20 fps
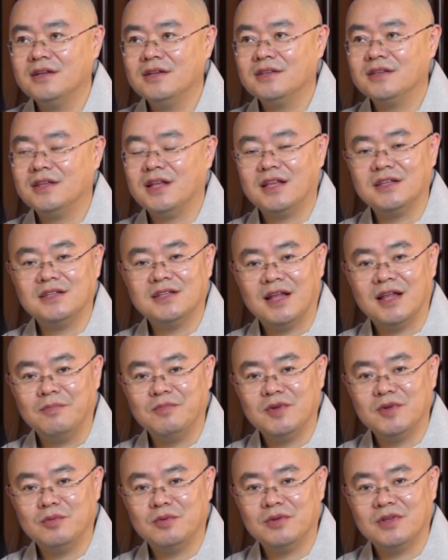나는
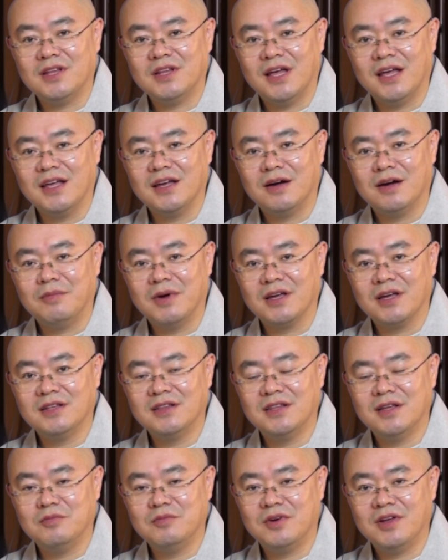남들보다 나이가 많기
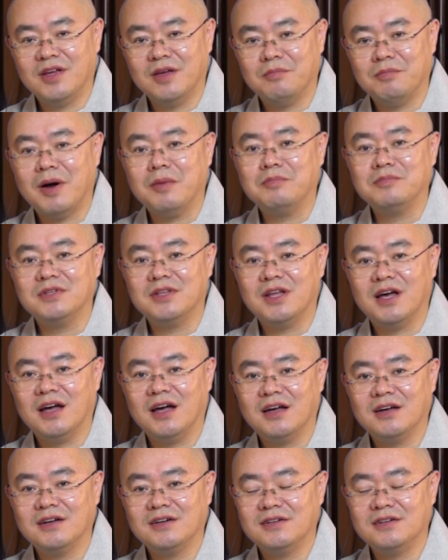때문에 바쁘다,
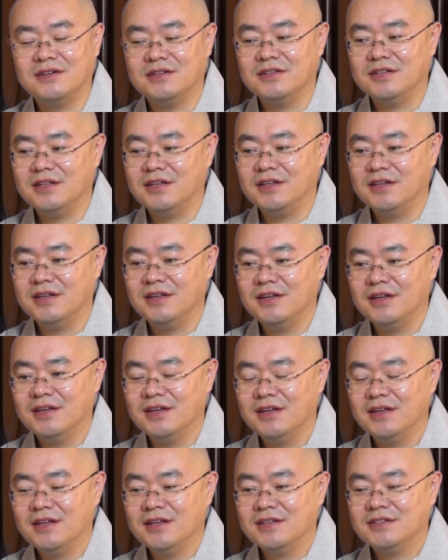그러니
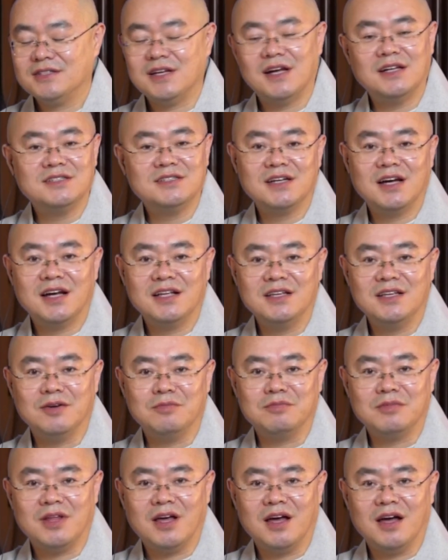잘 시간이
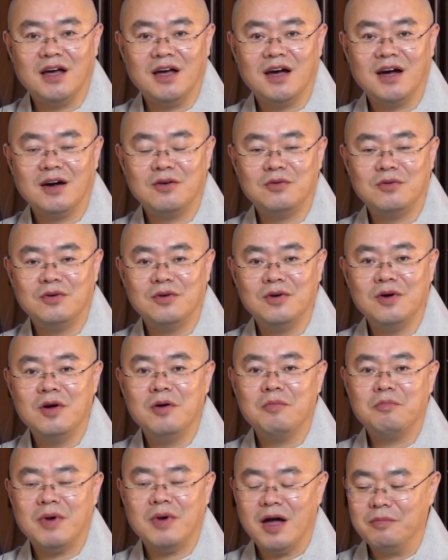없다 하고
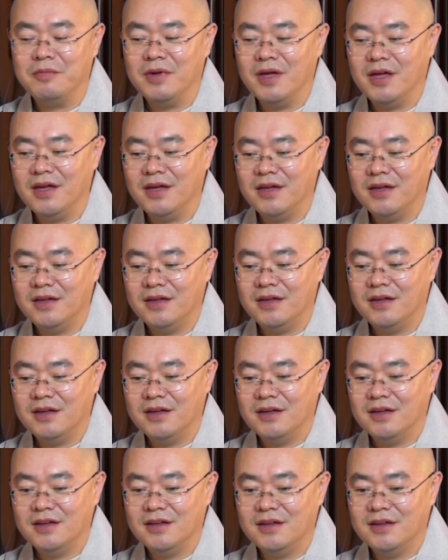밤에
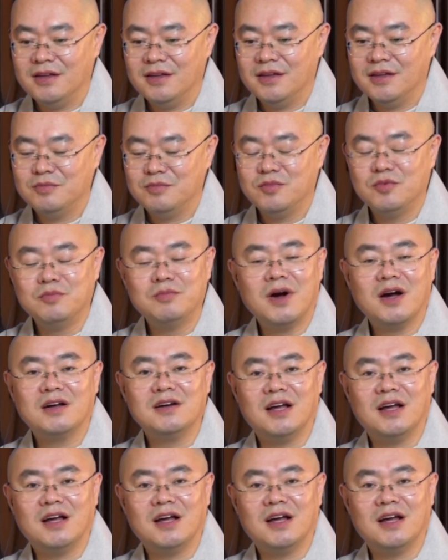문 밖을